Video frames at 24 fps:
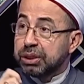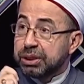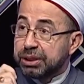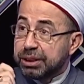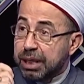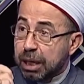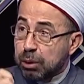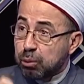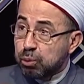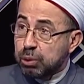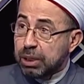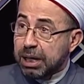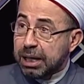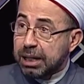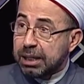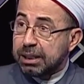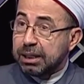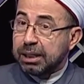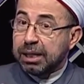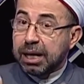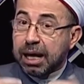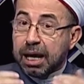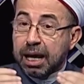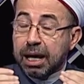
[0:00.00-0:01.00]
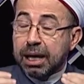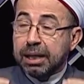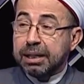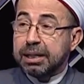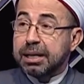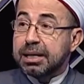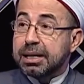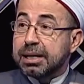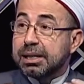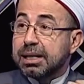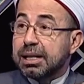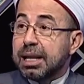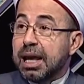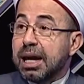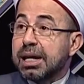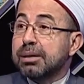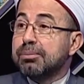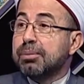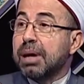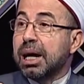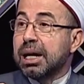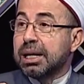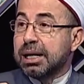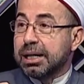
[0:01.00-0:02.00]
دولة أعلنت الحرب
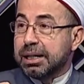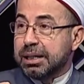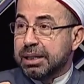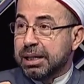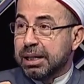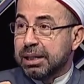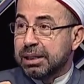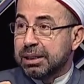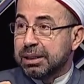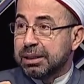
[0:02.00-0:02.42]
علينا